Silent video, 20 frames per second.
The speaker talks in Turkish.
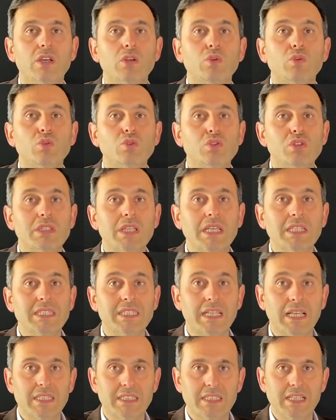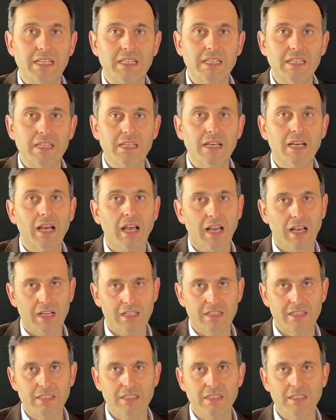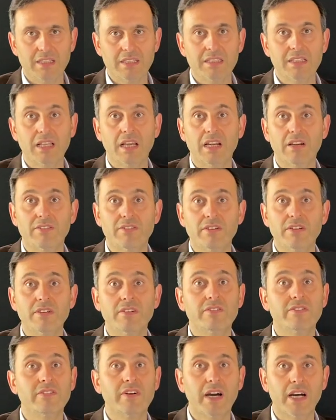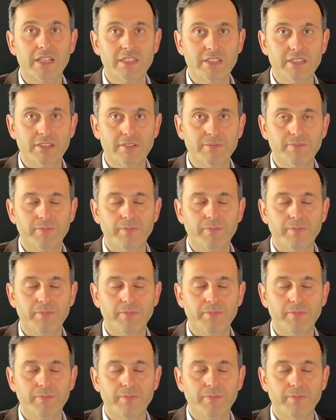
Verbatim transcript: %80'i haklılık tarafı vardır.